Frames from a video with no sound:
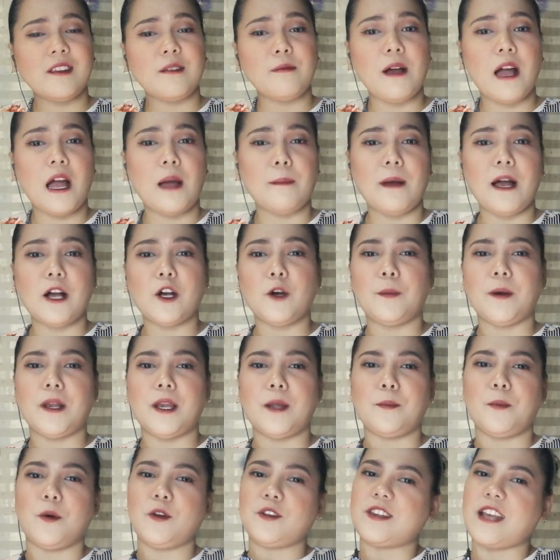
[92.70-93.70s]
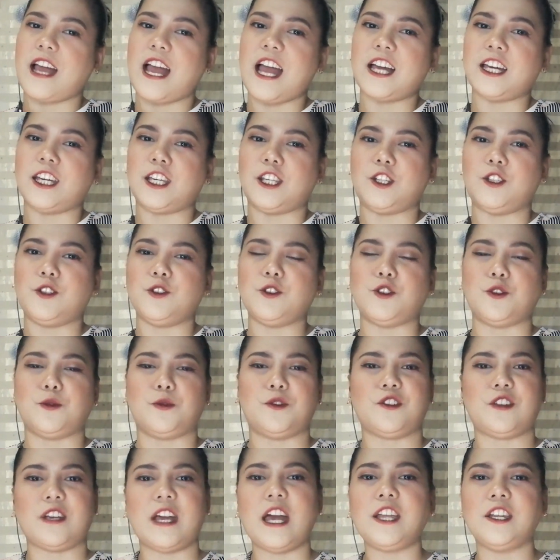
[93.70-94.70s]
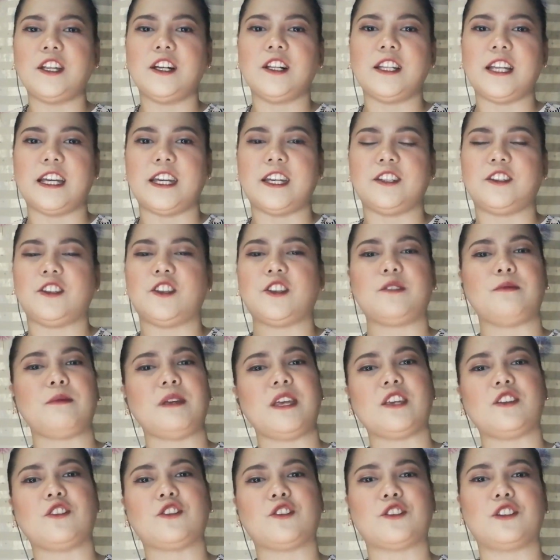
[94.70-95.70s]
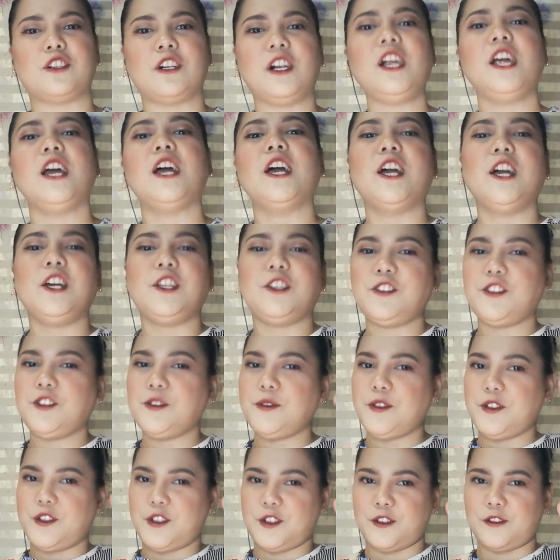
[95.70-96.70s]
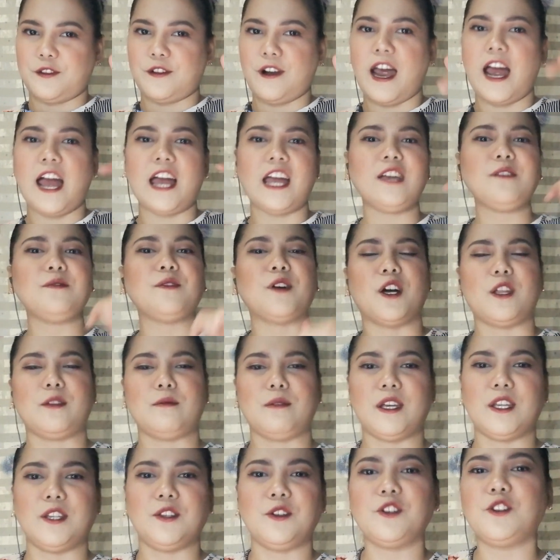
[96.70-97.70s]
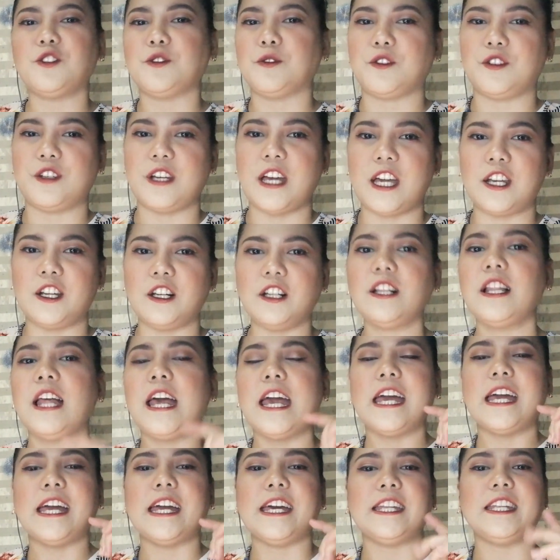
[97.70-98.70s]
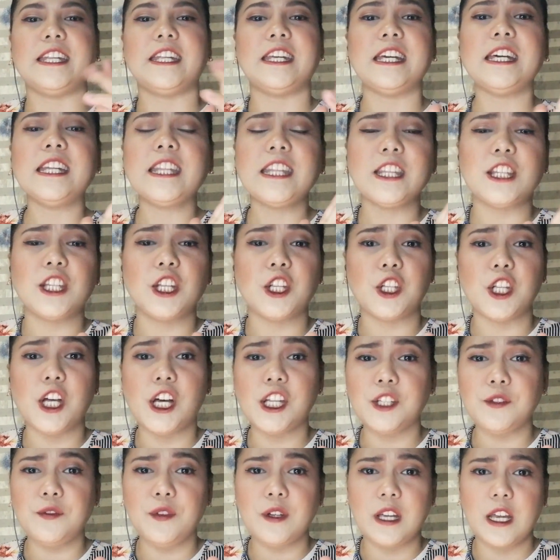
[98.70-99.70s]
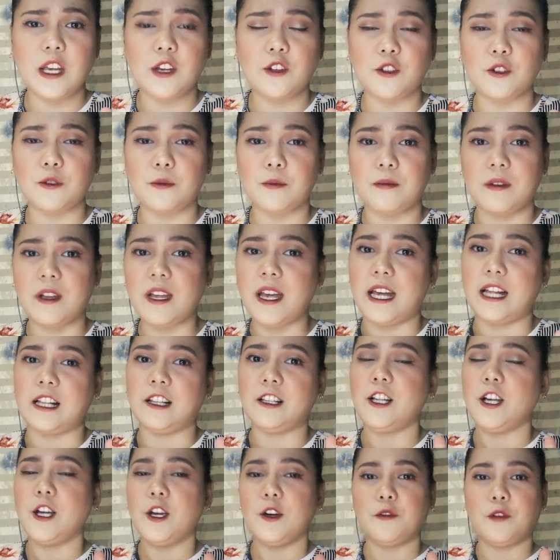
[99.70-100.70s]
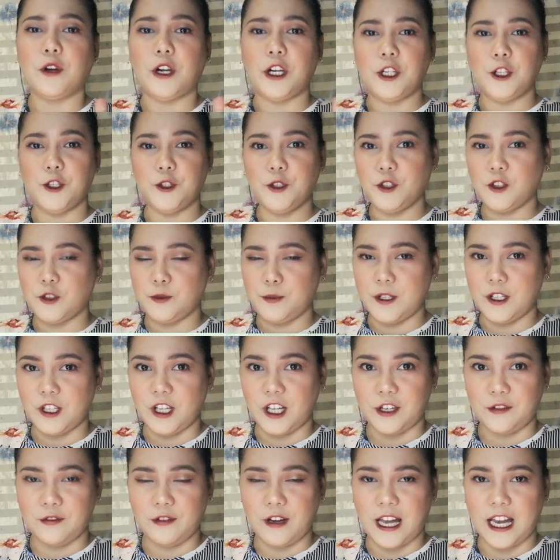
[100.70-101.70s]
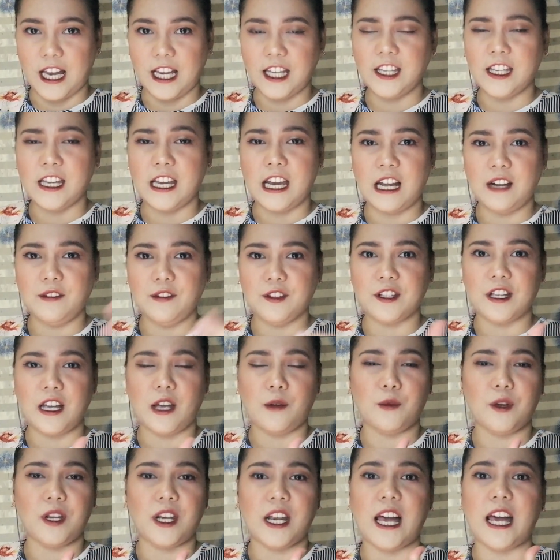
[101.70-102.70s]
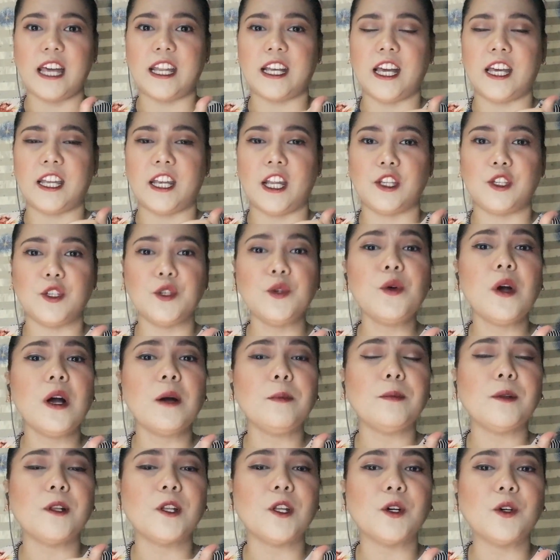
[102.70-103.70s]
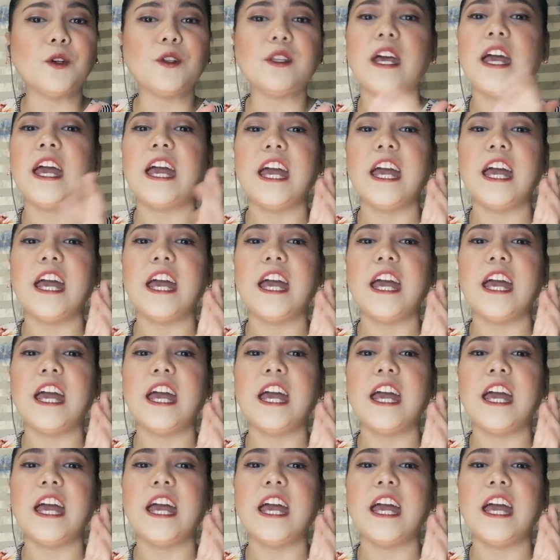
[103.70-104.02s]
sa mga bago pa lang po sa aking YouTube channel, and just make sure to subscribe on my YouTube channel and hit the notification bell for you to be notified every time that I get a new upload